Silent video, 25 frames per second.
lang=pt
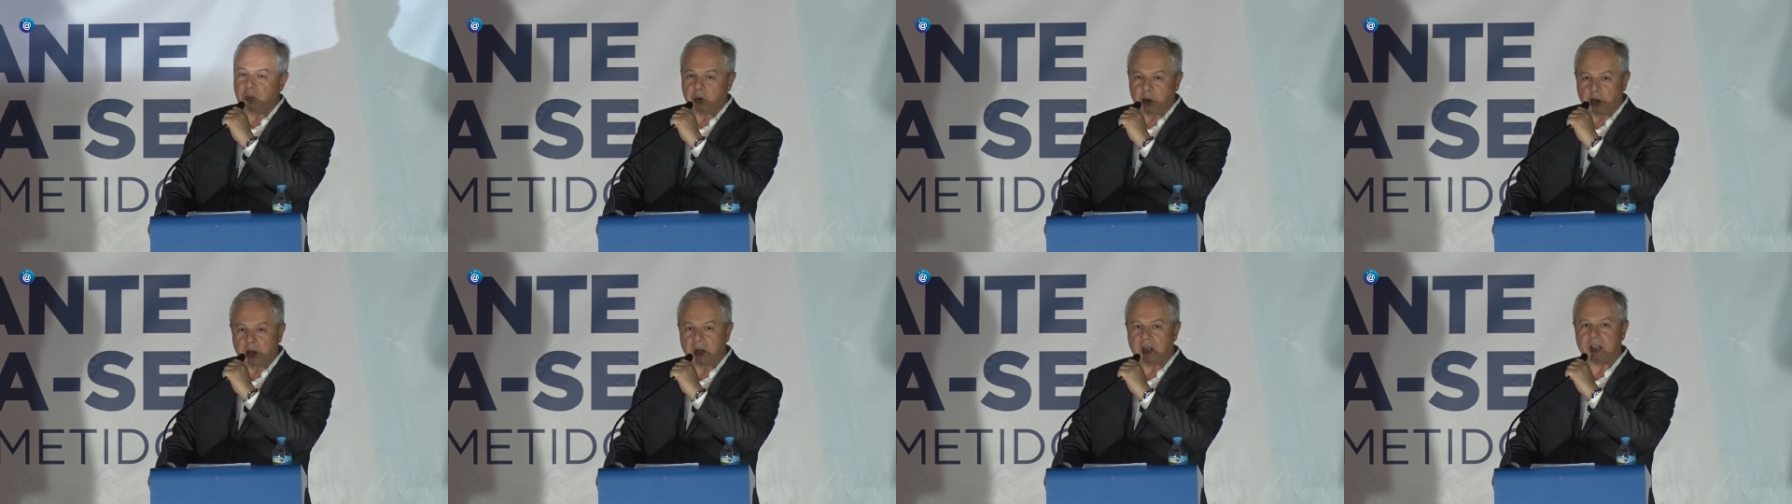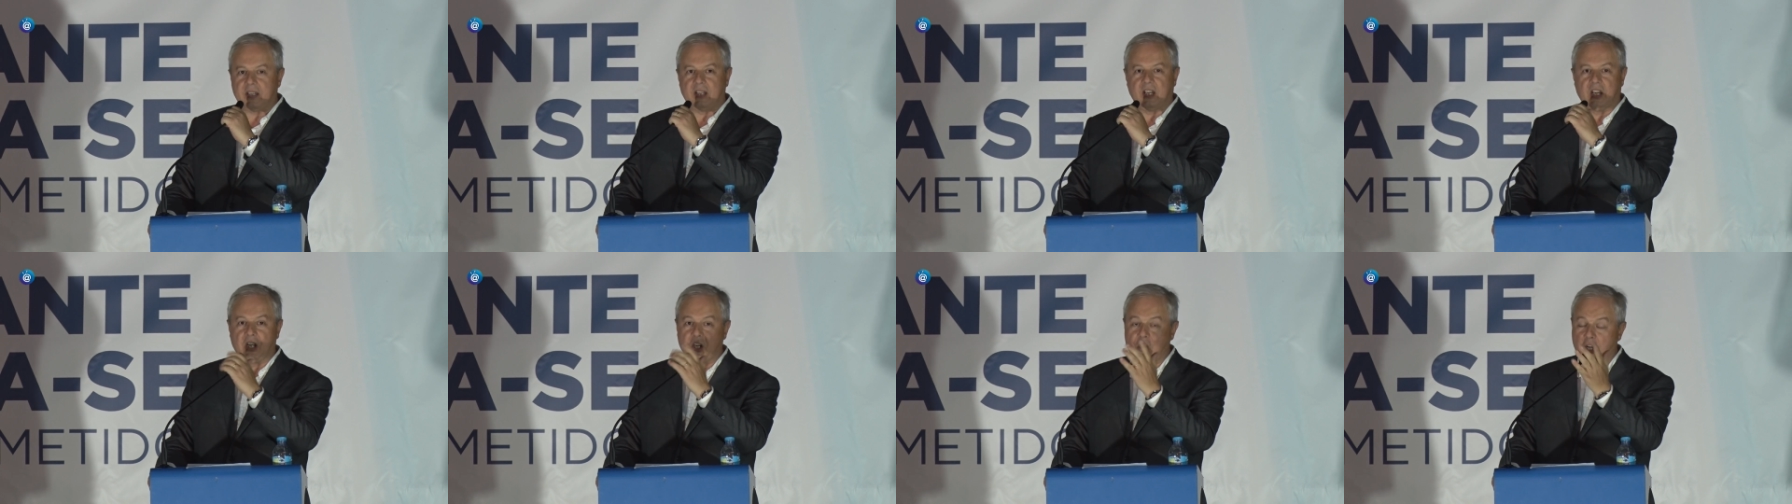de
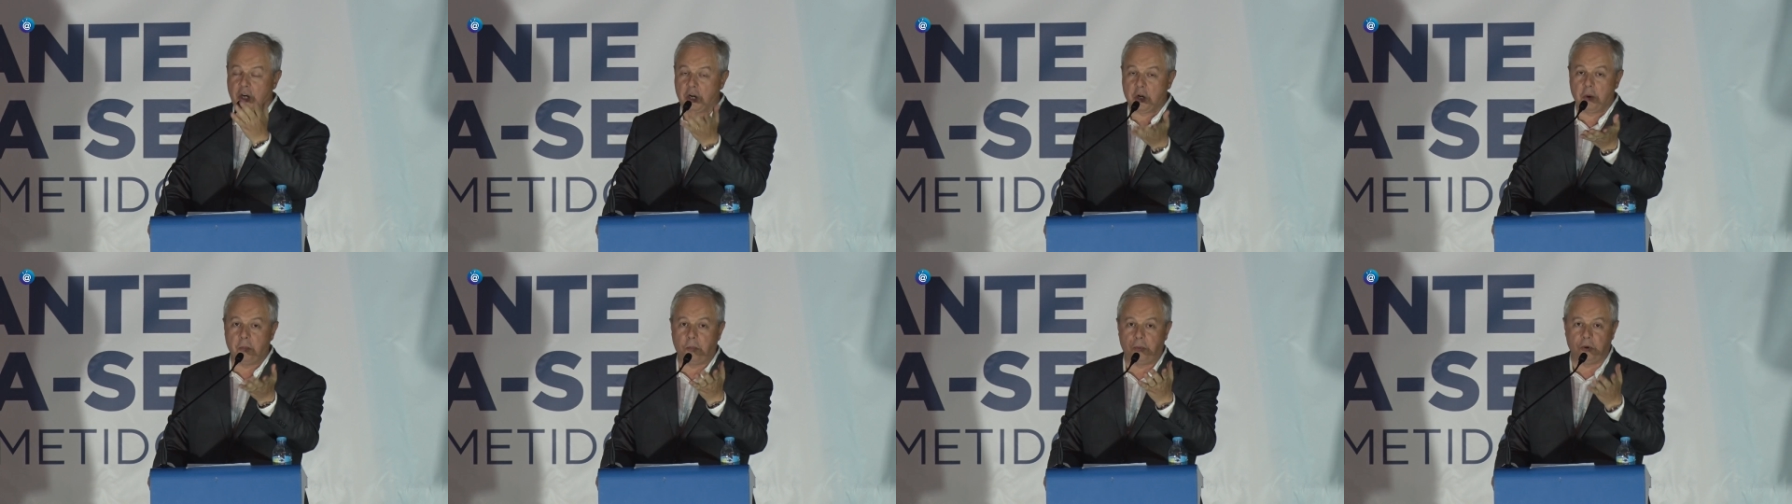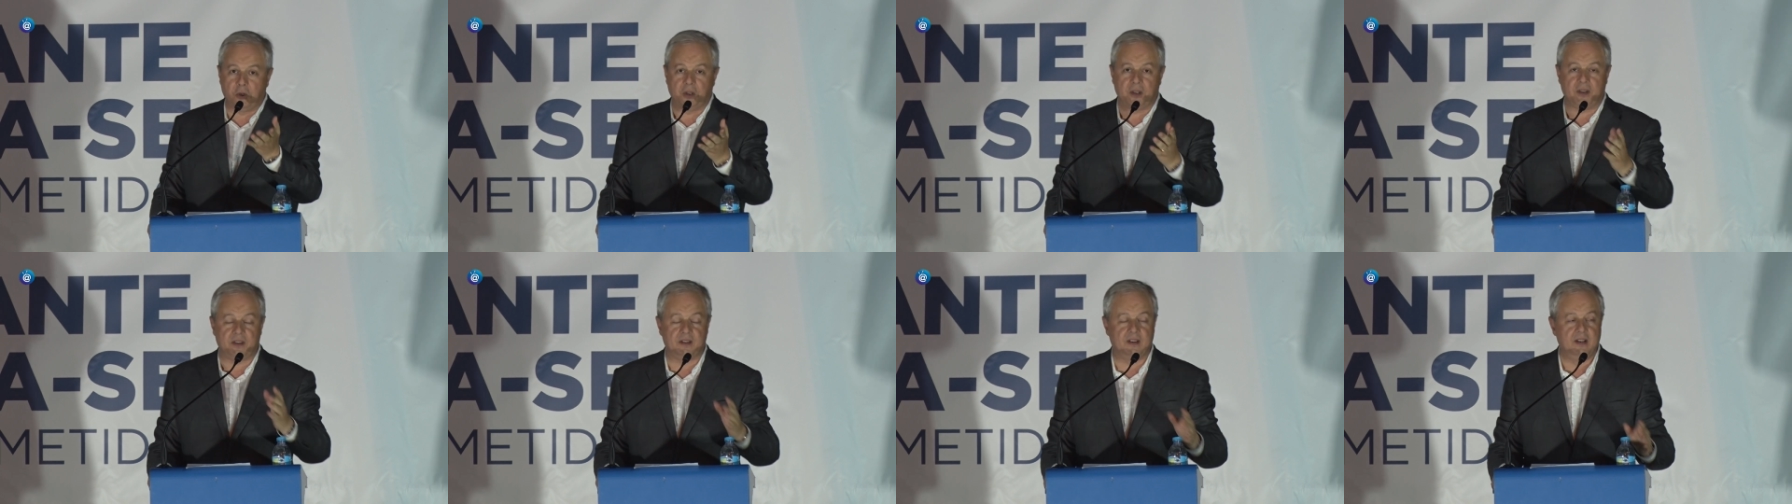honra, ele agora não
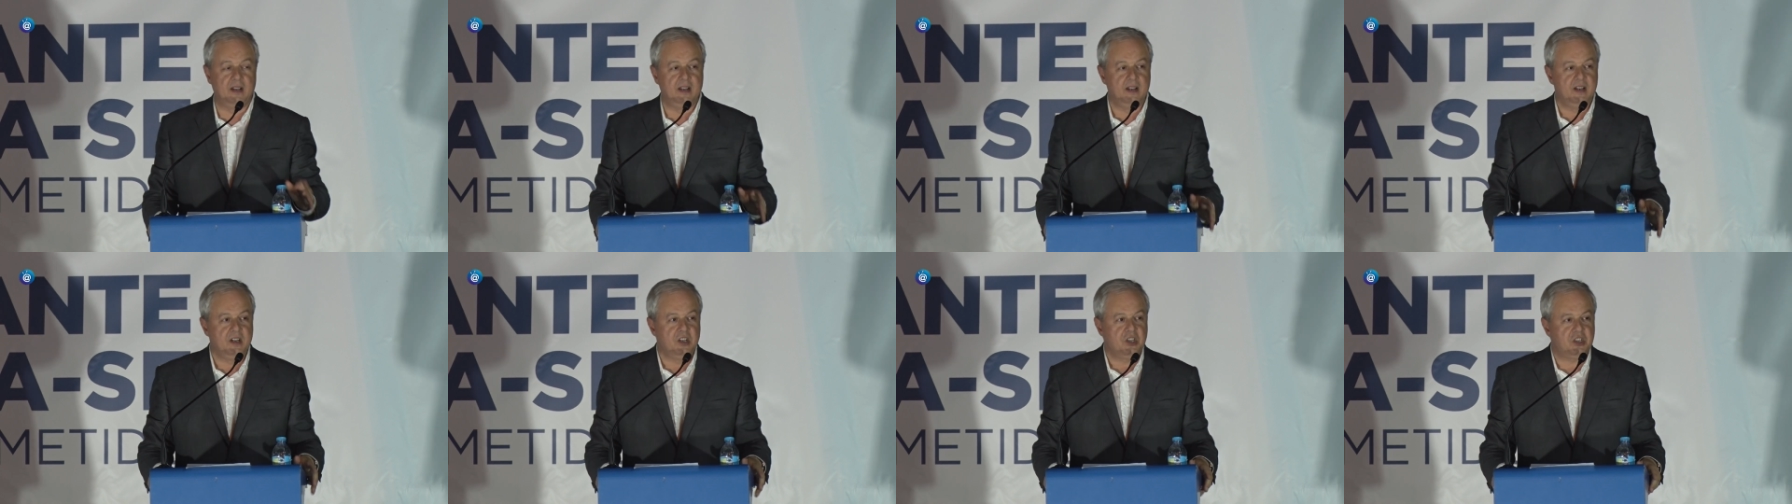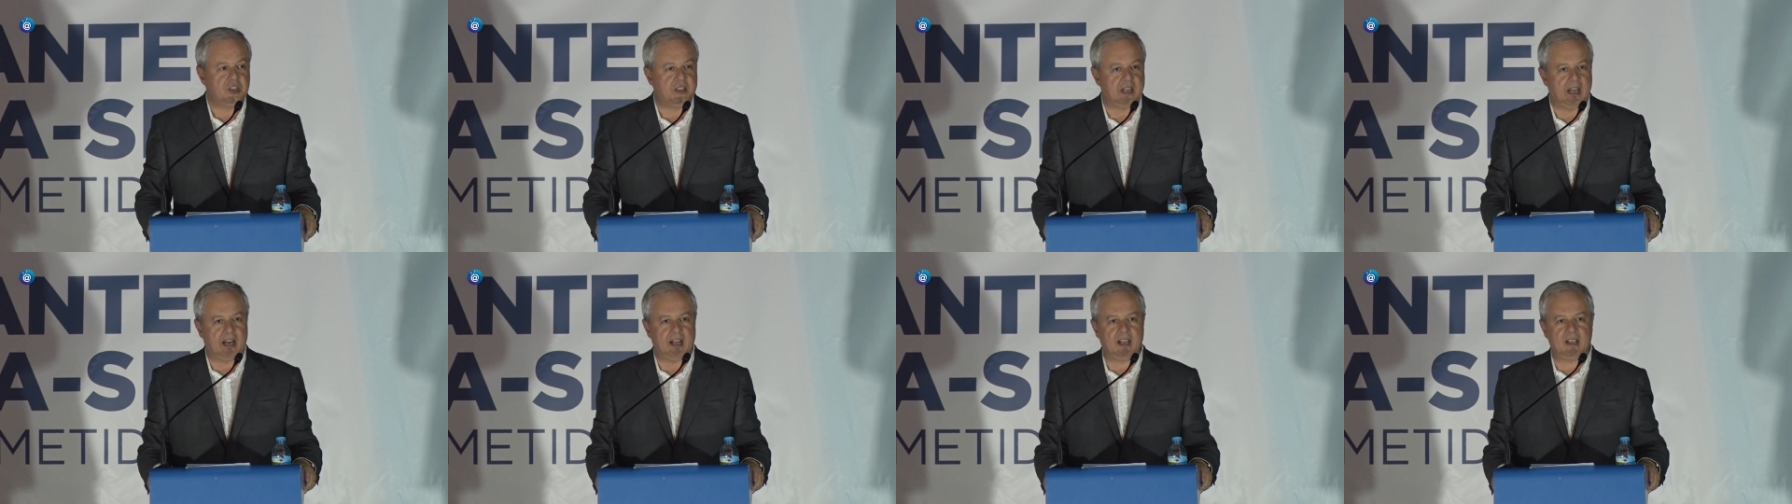pode
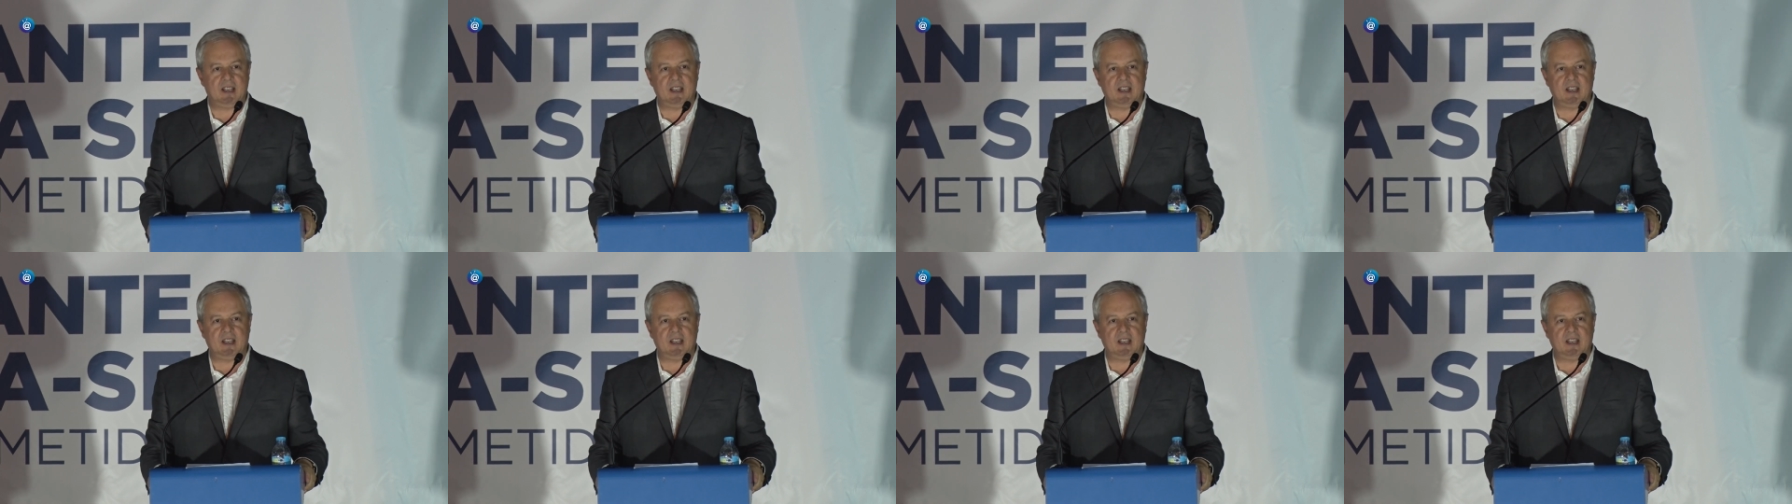estar